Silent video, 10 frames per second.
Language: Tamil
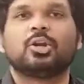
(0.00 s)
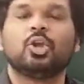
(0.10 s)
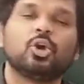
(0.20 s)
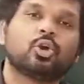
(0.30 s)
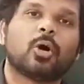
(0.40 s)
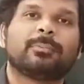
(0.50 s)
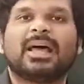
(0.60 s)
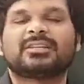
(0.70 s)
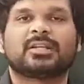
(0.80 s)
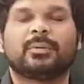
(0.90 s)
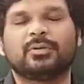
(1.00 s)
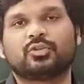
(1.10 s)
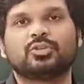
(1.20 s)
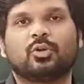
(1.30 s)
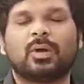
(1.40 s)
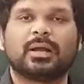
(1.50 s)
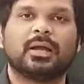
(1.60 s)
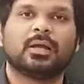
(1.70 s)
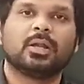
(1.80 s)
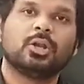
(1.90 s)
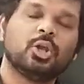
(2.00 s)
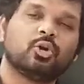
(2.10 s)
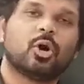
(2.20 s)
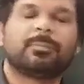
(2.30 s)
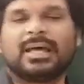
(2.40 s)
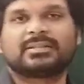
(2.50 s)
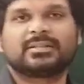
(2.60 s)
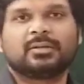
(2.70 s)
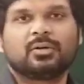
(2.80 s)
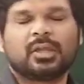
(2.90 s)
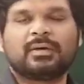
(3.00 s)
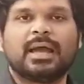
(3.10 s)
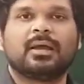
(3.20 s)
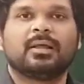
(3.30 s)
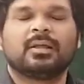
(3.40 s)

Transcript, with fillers: லியூகோபிளாஸ்ட் அப்படின்னு சொல்லி சொல்லுவாங்க லியூகோபிளாஸ்ட் ஓகேவா